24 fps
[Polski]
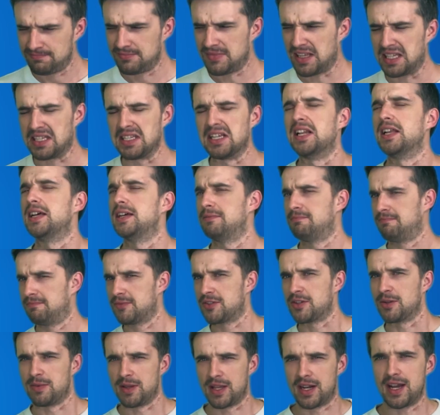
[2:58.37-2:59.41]
Na tyle
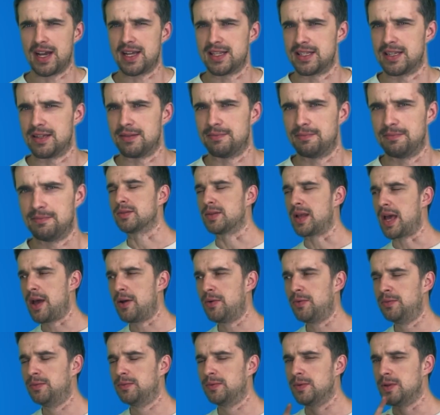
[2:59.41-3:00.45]
sobie radzę. So
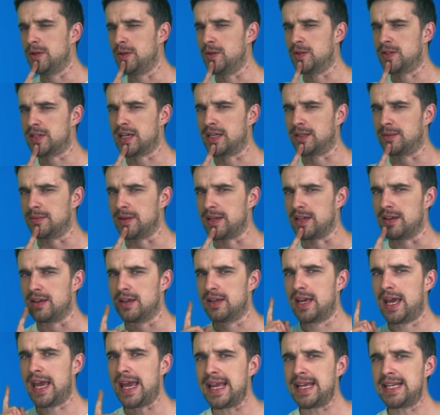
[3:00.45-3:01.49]
now you tell me
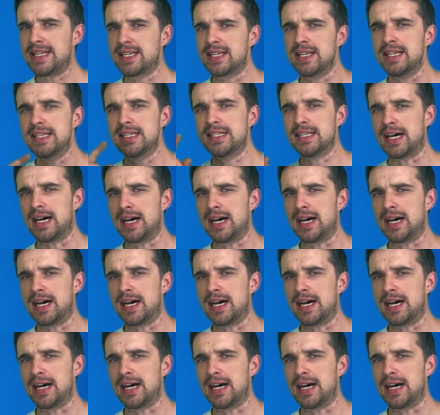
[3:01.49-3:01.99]
8